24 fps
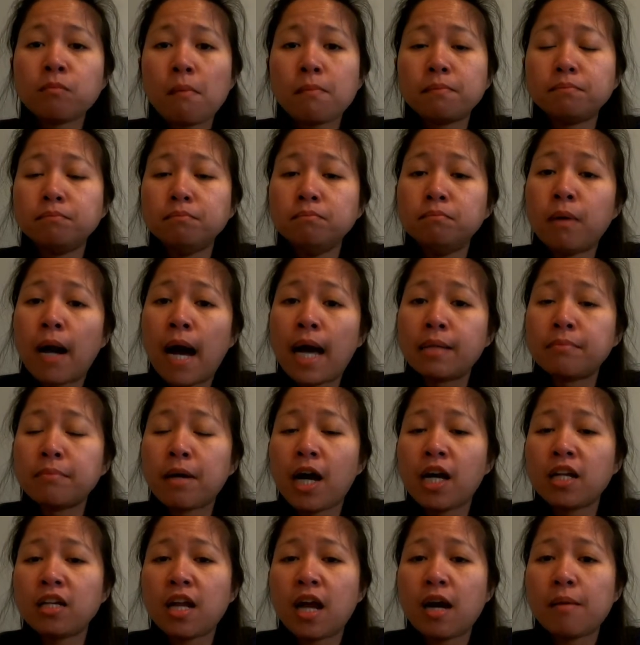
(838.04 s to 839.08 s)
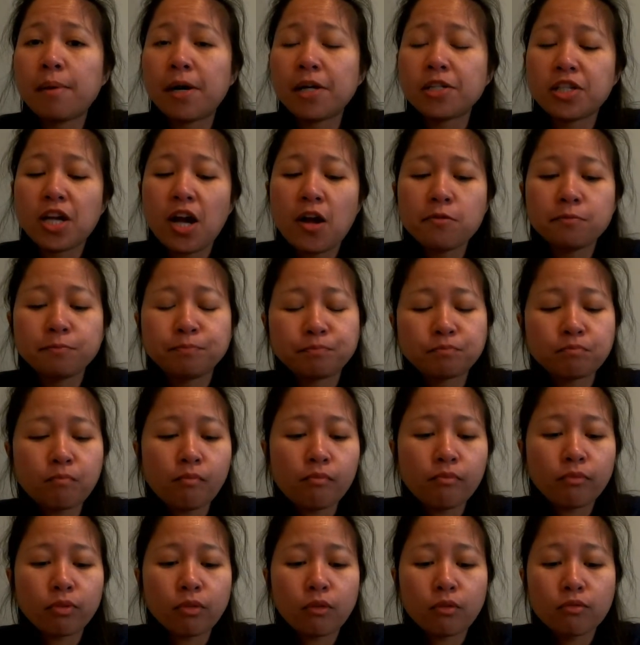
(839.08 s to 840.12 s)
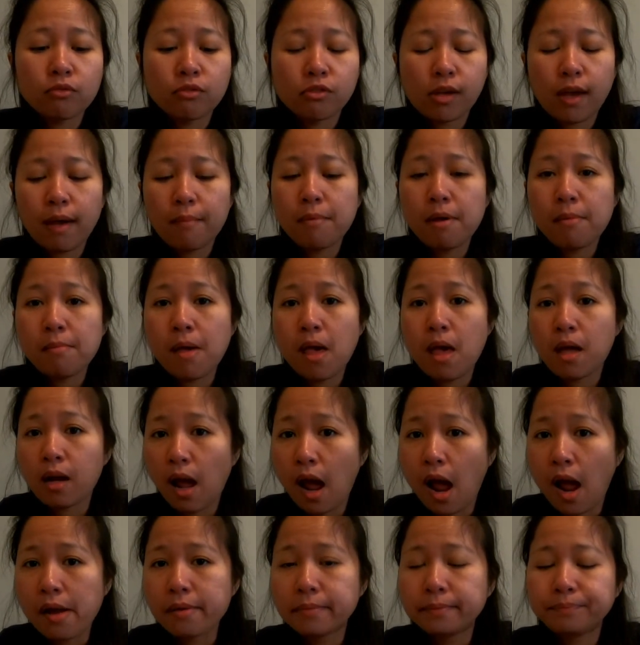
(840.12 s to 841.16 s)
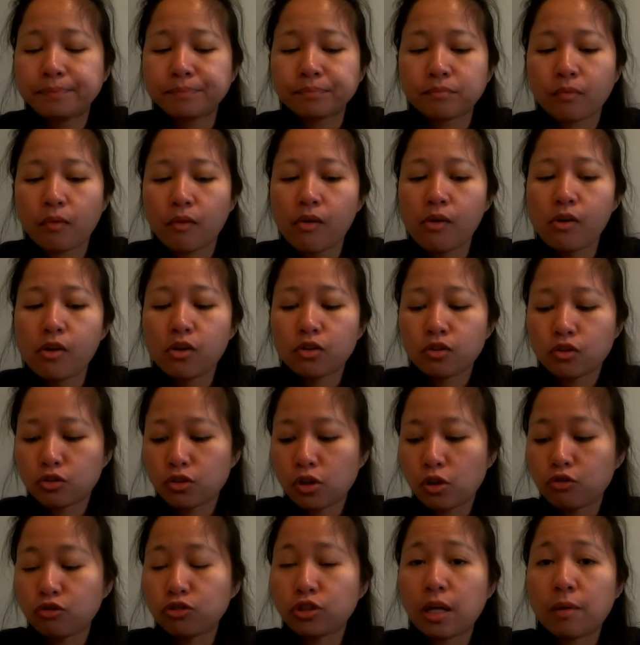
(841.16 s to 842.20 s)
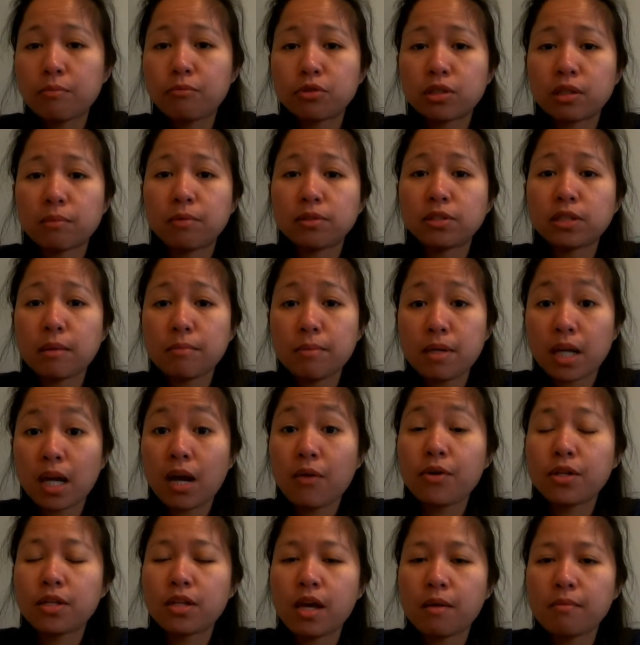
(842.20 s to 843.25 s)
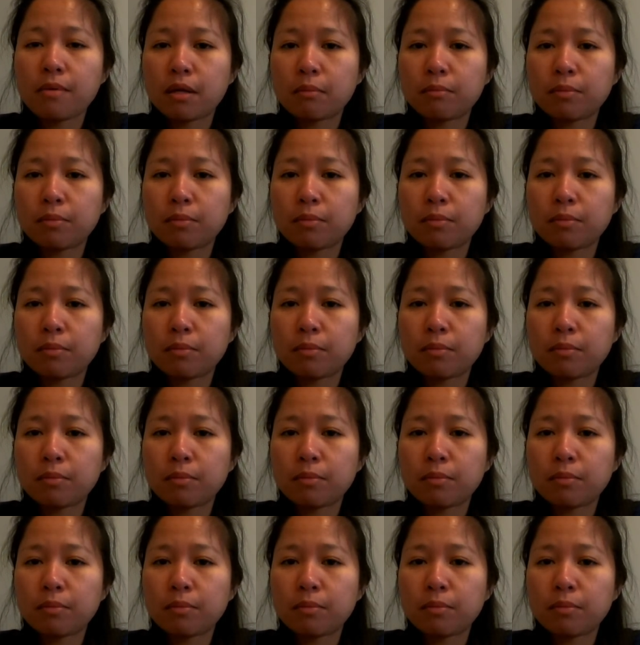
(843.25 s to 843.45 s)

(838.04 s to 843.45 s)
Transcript: bahan-bahannya apa aja cabai merah terus aku campur sama cabai rawit ya biar